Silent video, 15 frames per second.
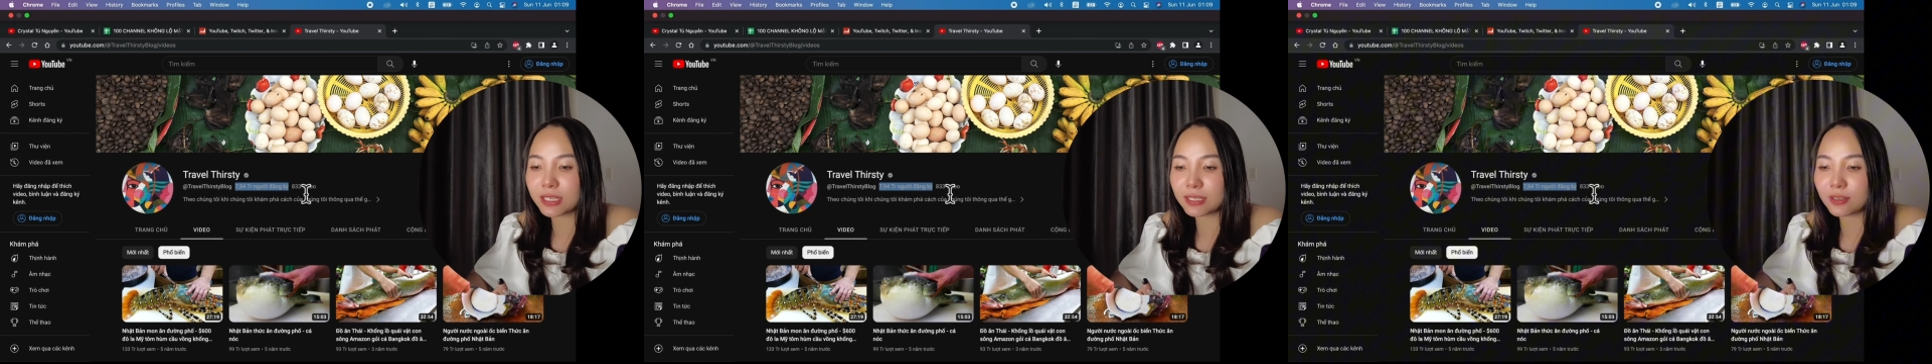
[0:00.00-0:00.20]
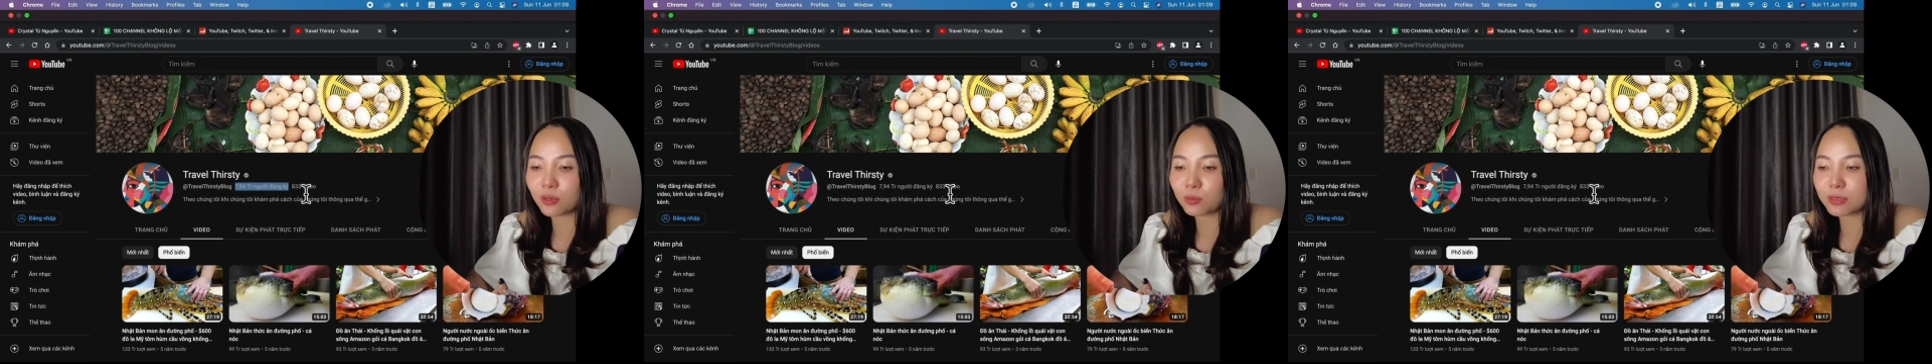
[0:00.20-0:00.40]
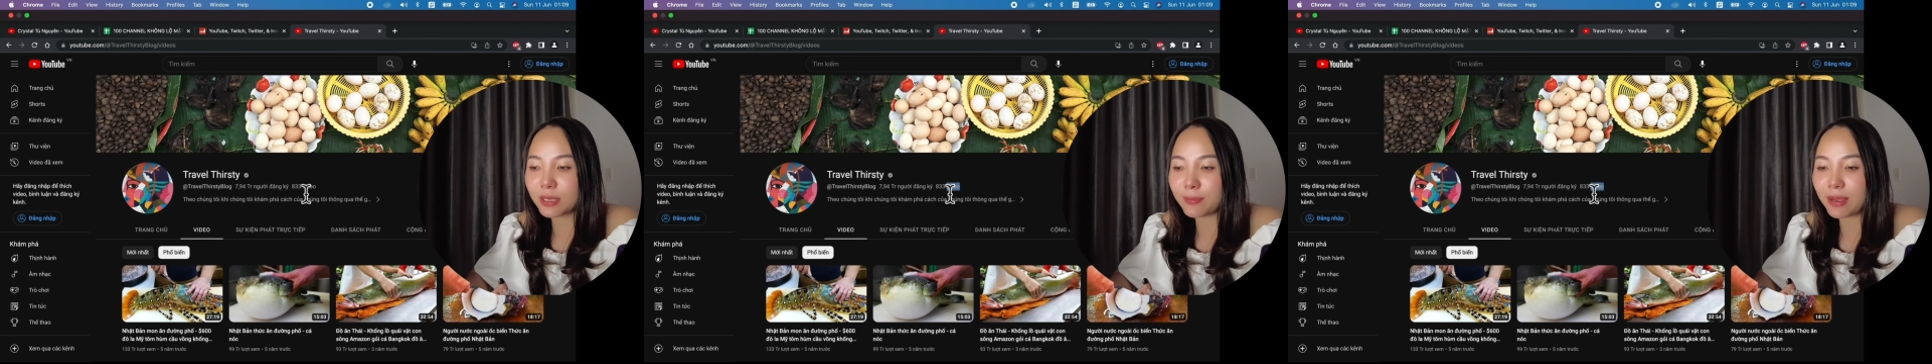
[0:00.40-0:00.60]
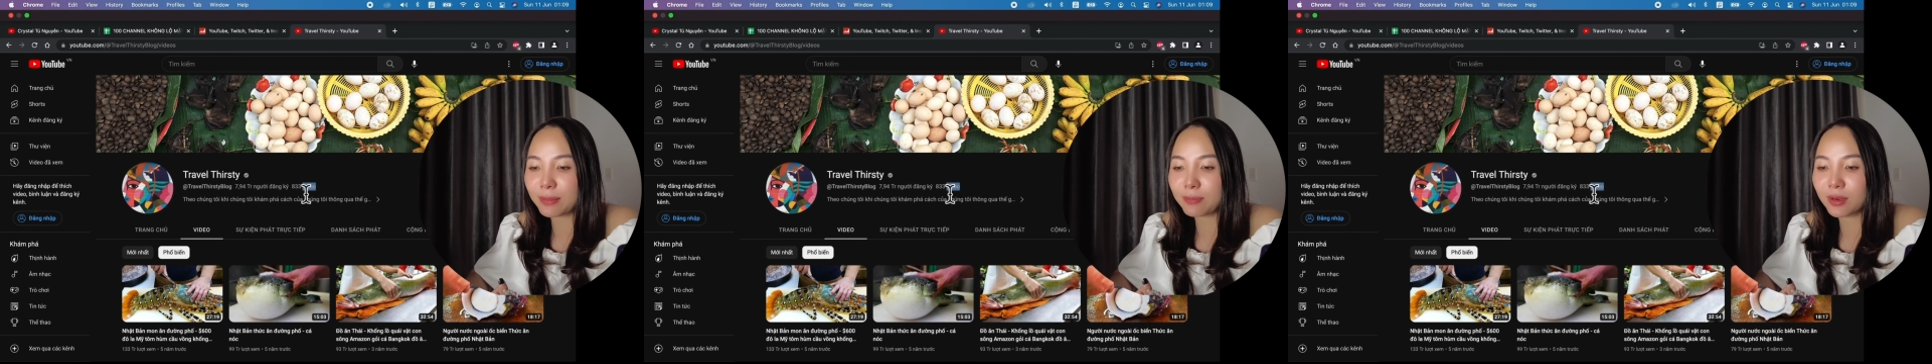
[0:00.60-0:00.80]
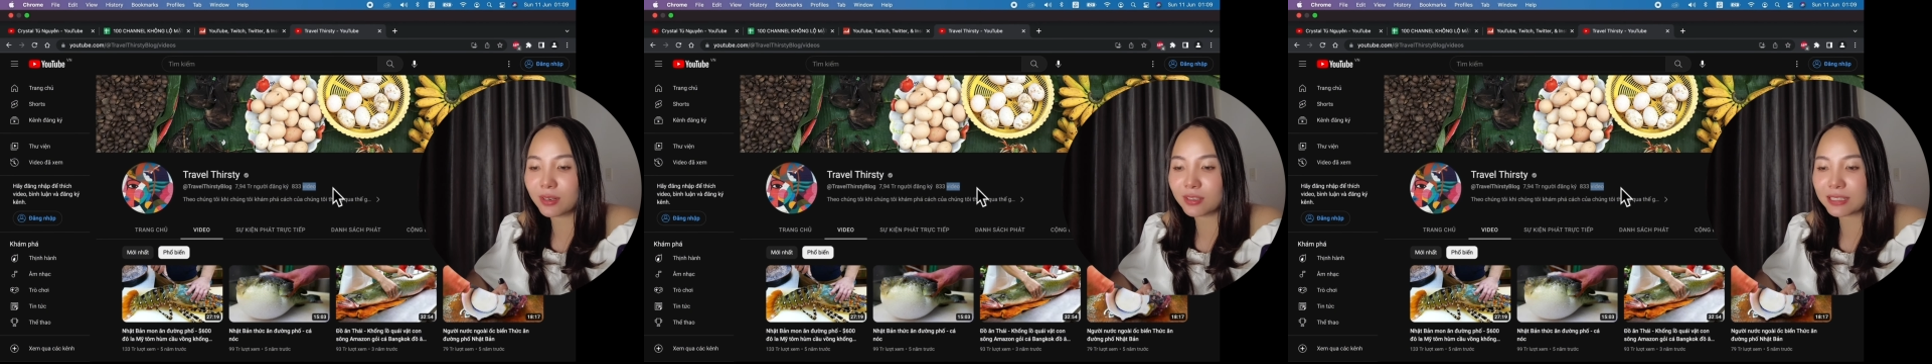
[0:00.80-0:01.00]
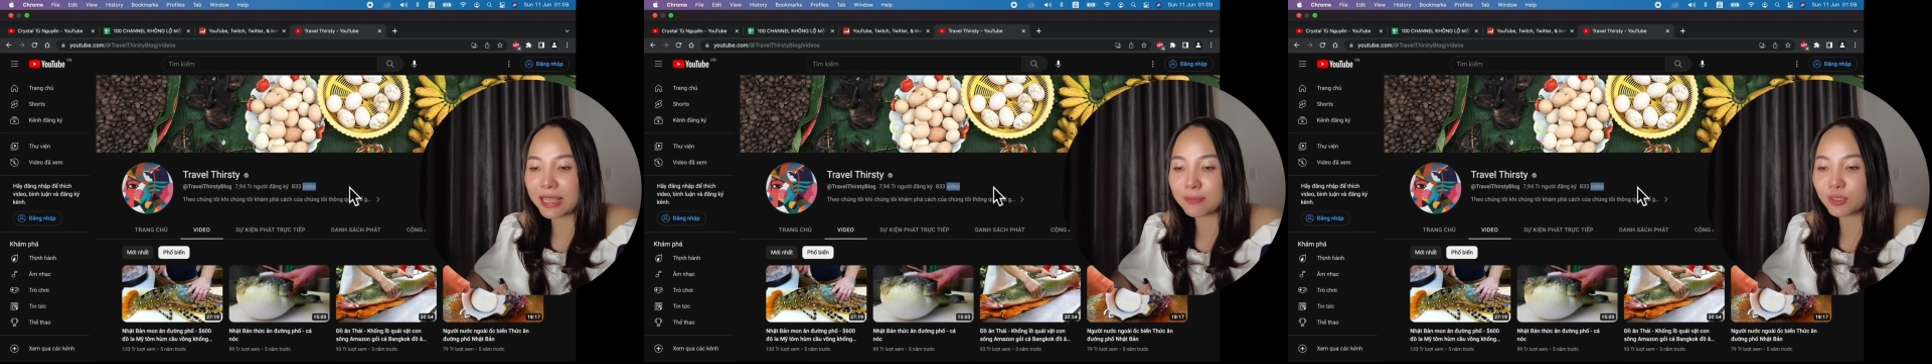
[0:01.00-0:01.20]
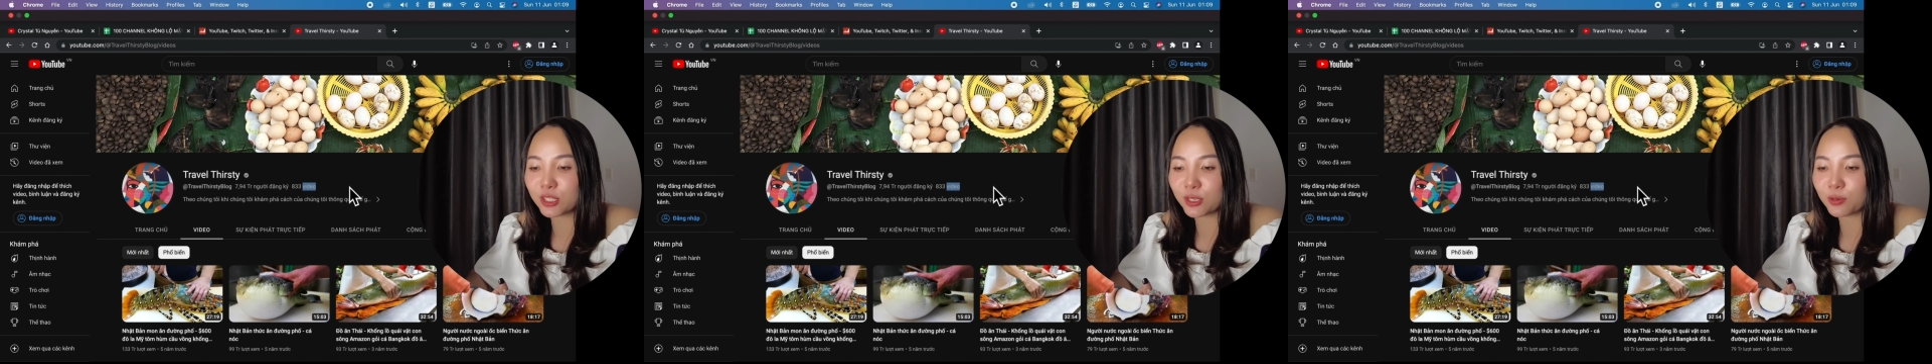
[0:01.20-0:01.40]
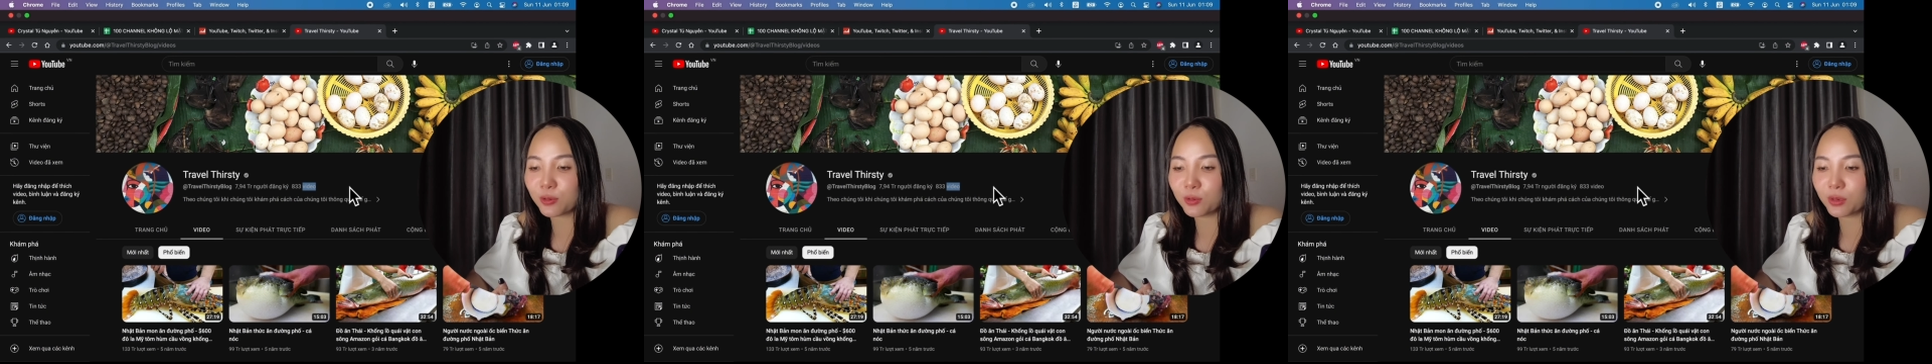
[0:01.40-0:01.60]
chắc nó cũng sắp ăn mừng tám
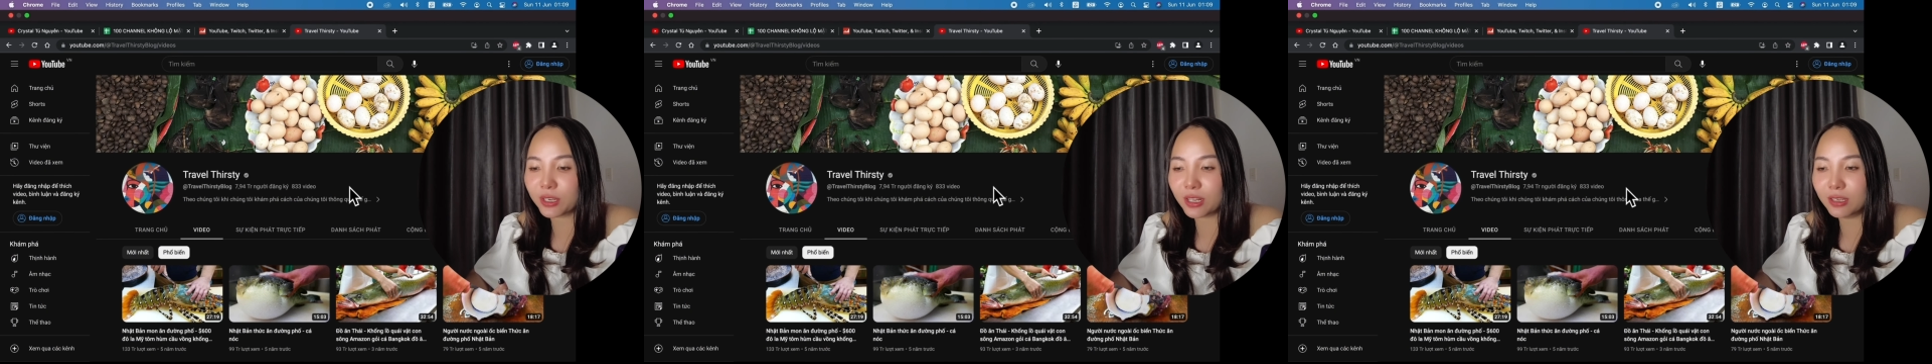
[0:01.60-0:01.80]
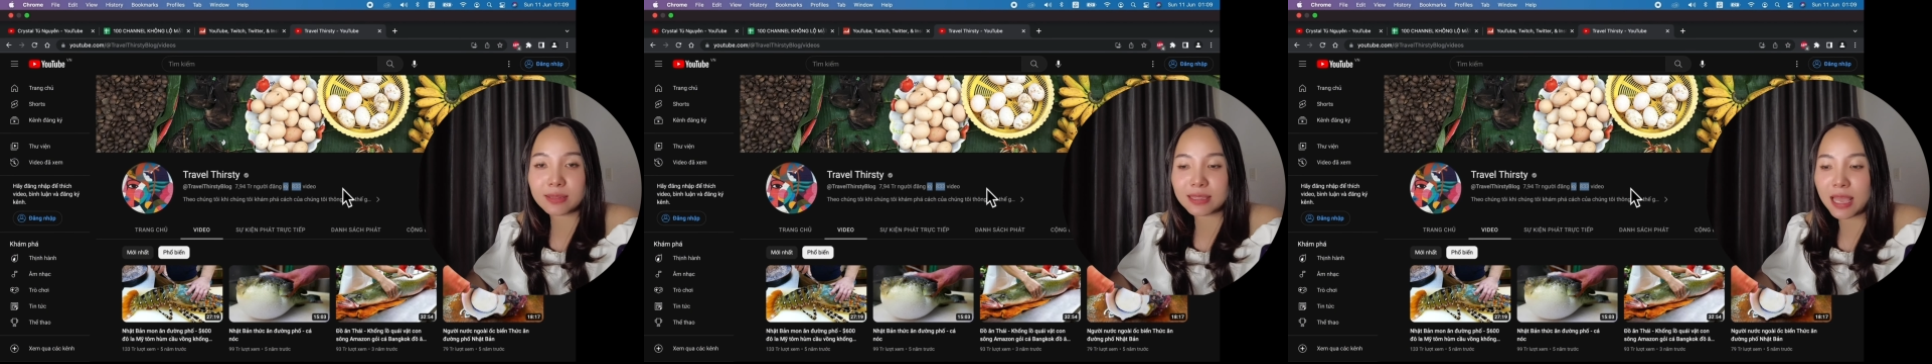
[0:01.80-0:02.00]
triệu luôn rồi đó.